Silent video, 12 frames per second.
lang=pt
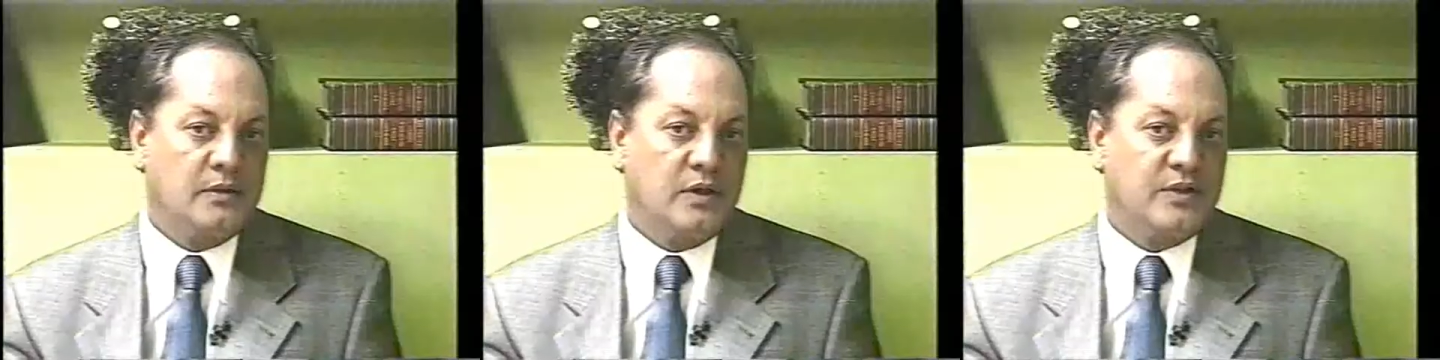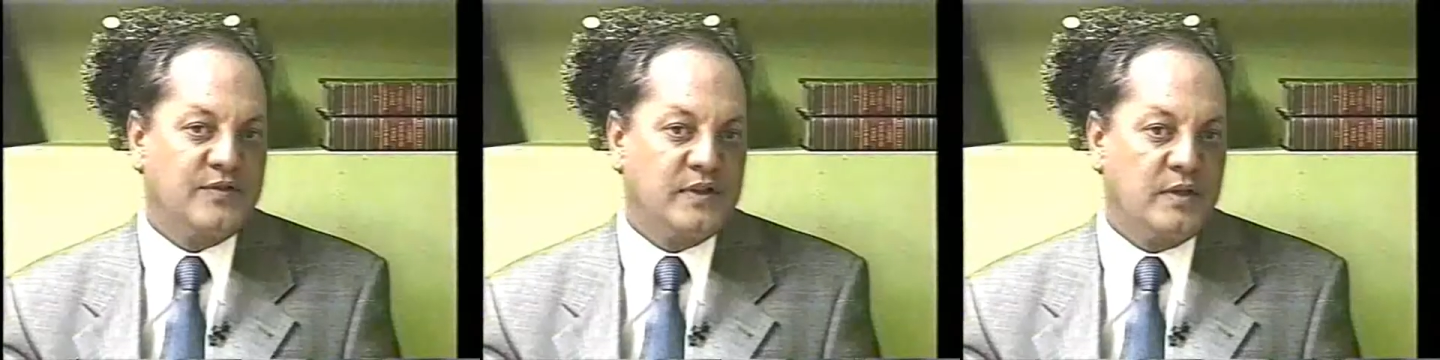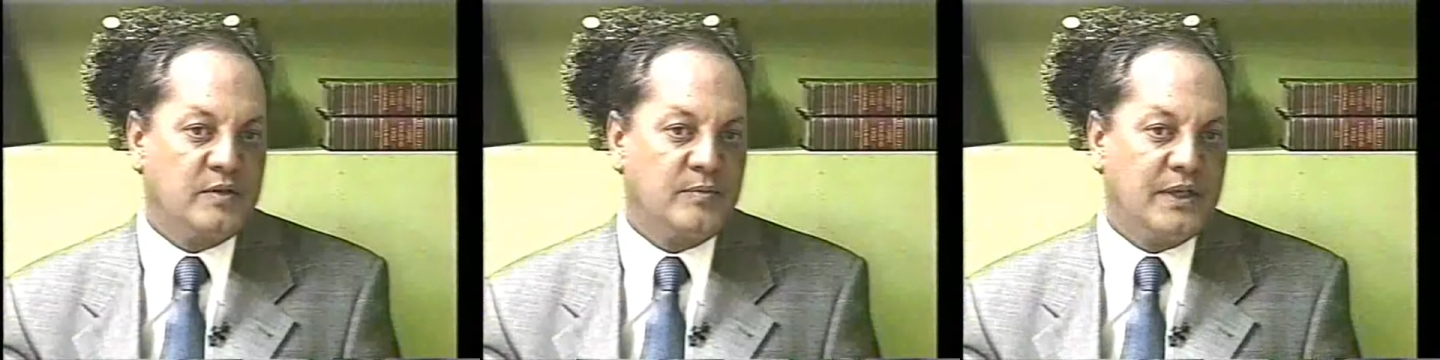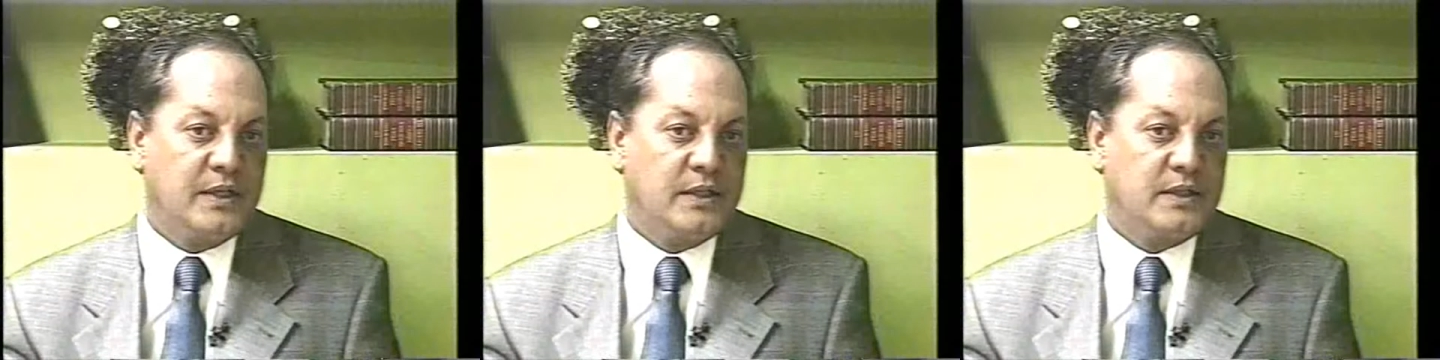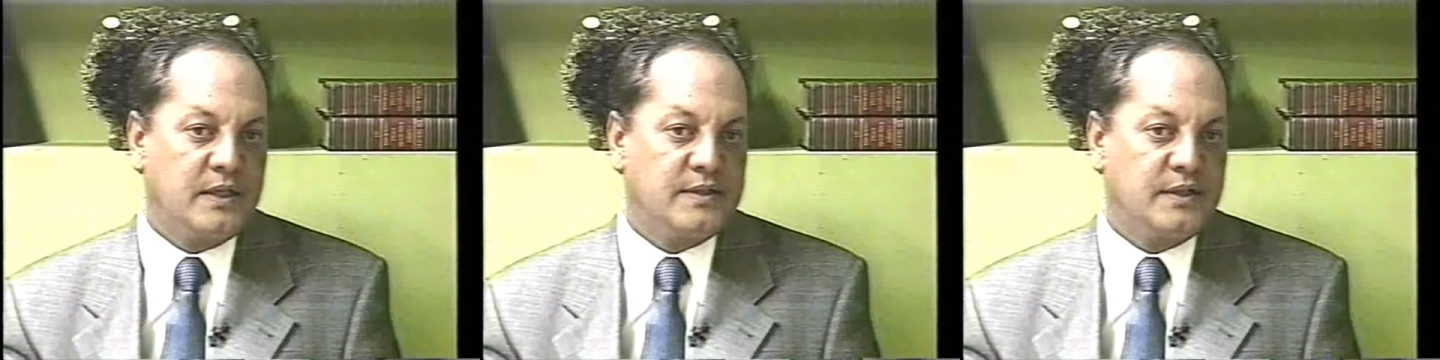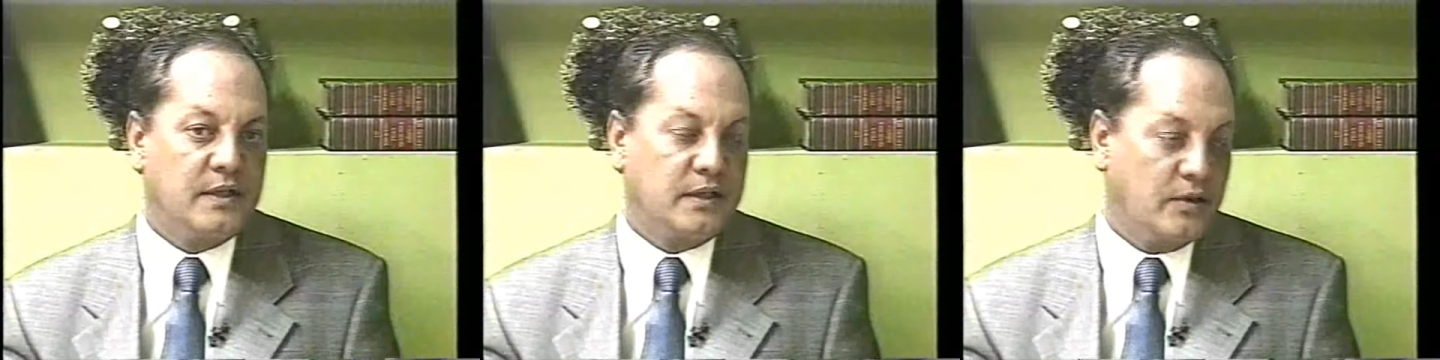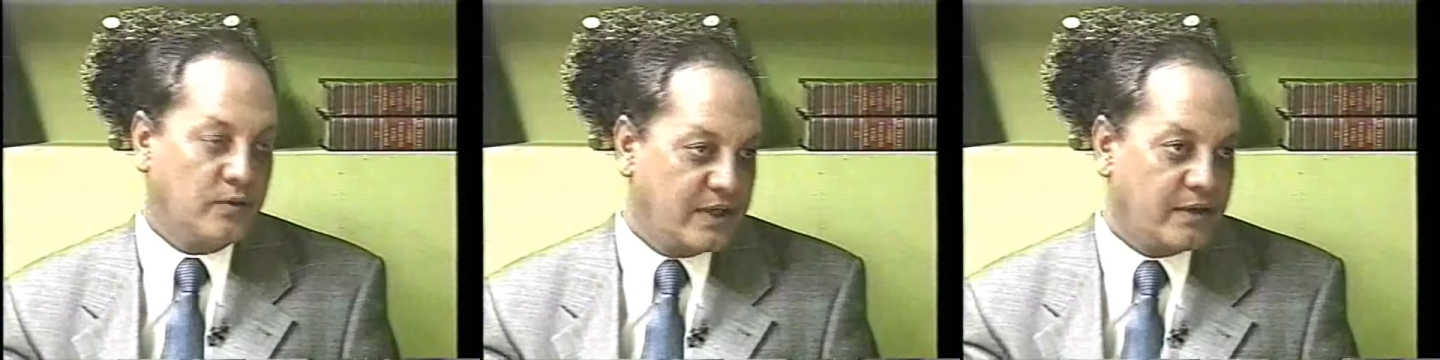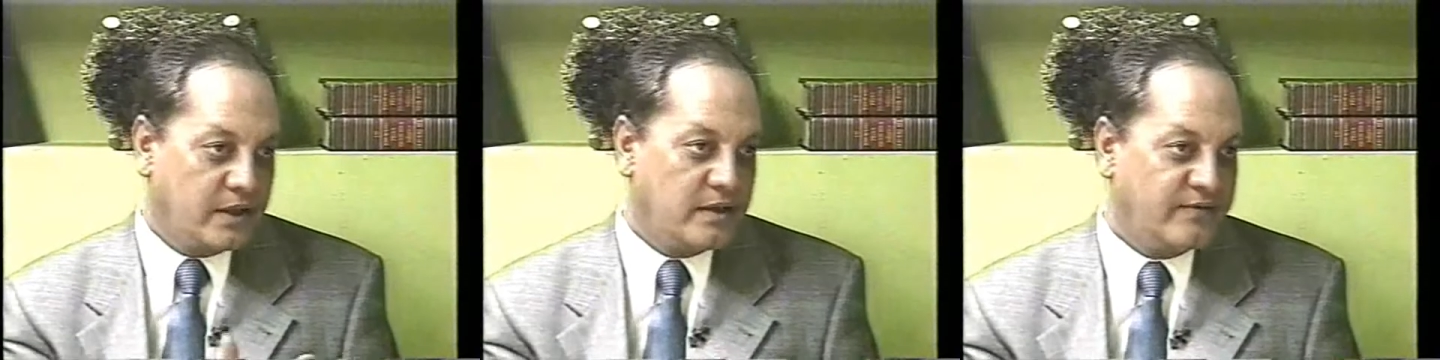a, nós fizemos uma anestesia, que eu
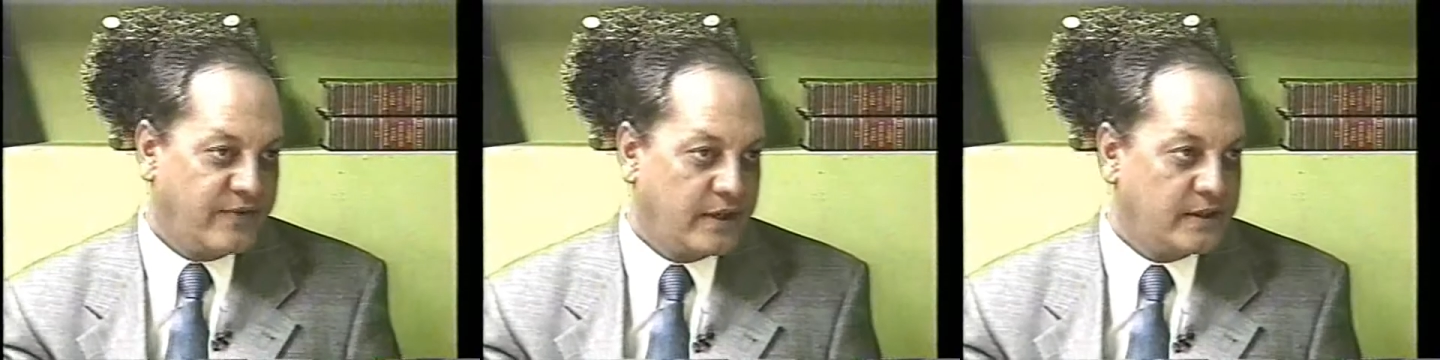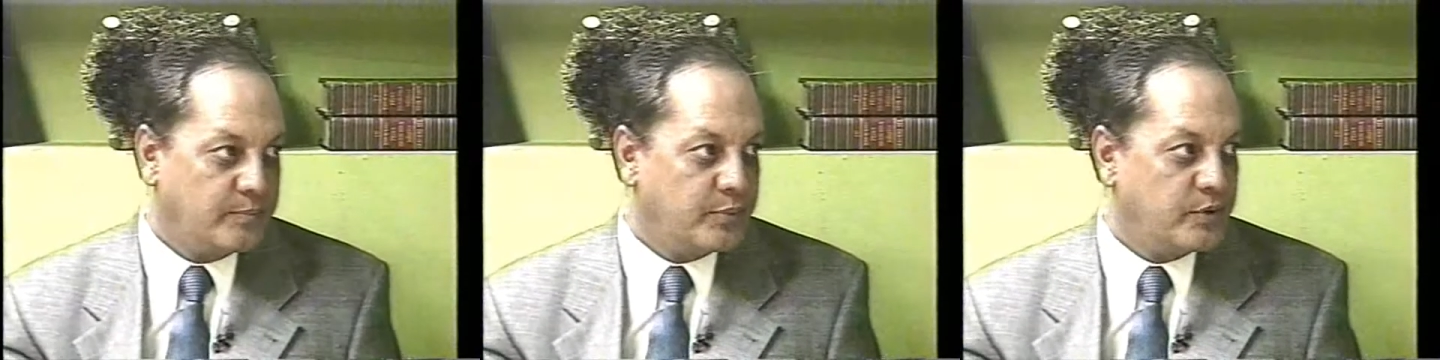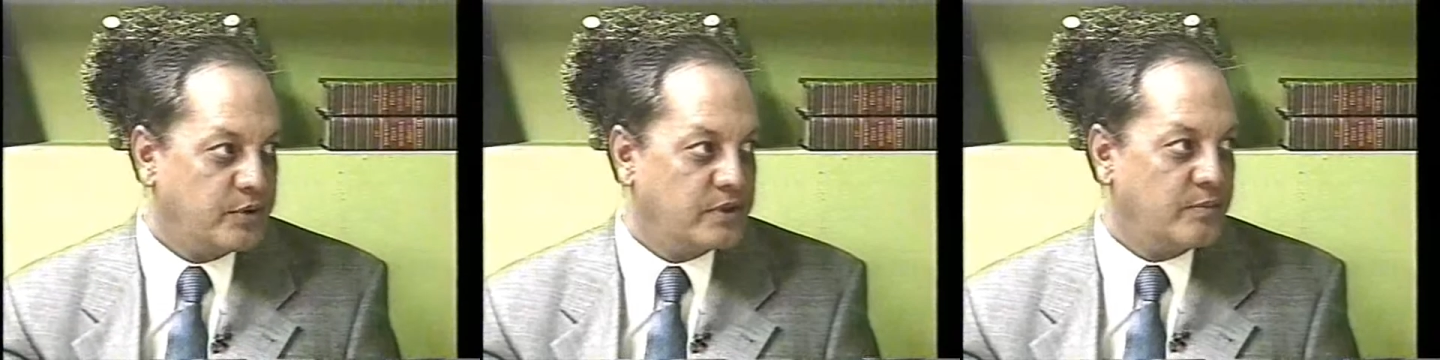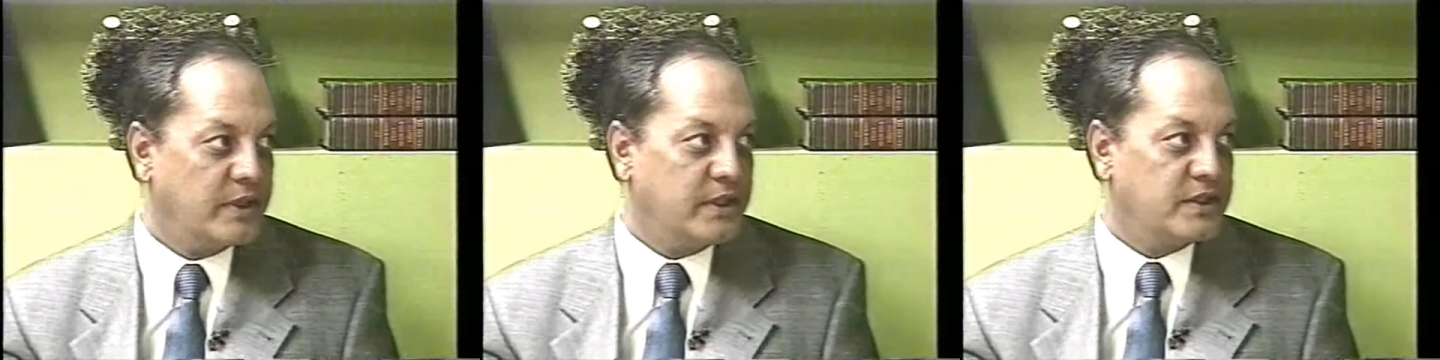quero que ele fale depois, é uma uhum.